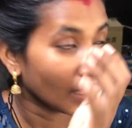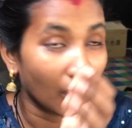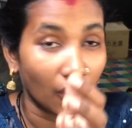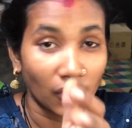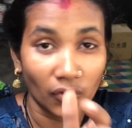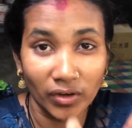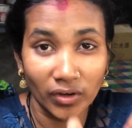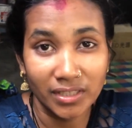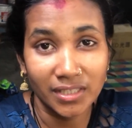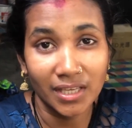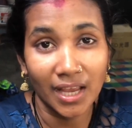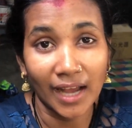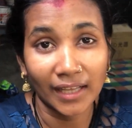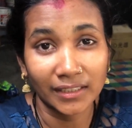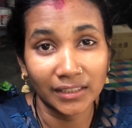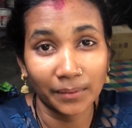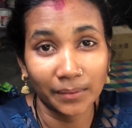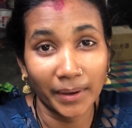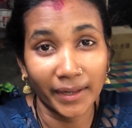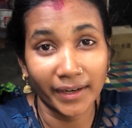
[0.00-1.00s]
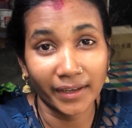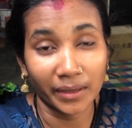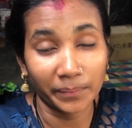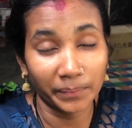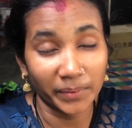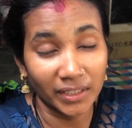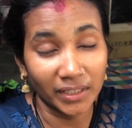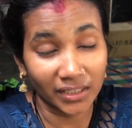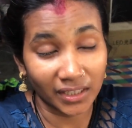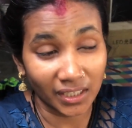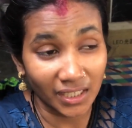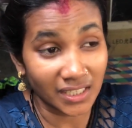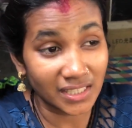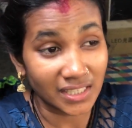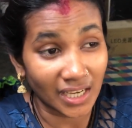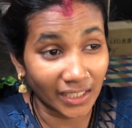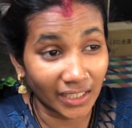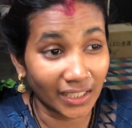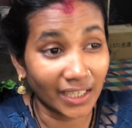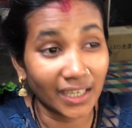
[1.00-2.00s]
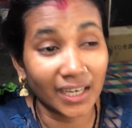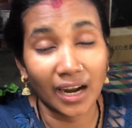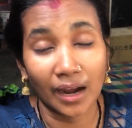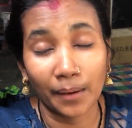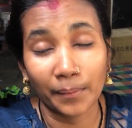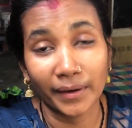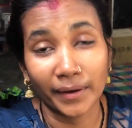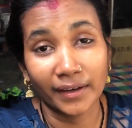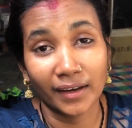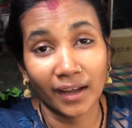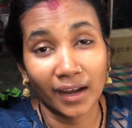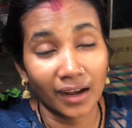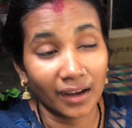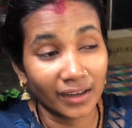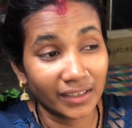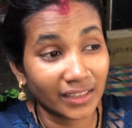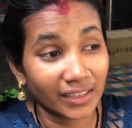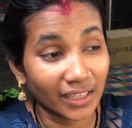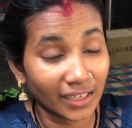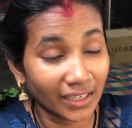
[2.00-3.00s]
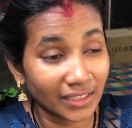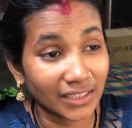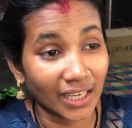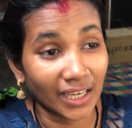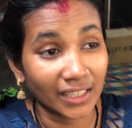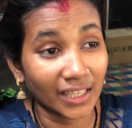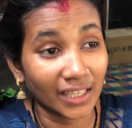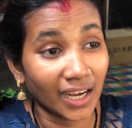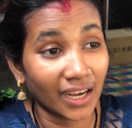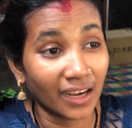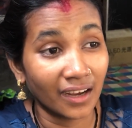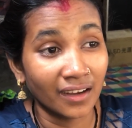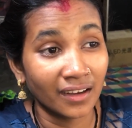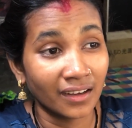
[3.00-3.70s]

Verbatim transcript: और वैसे आज हमारे घर पे इतना ज्यादा काम है ना इतना ज्यादा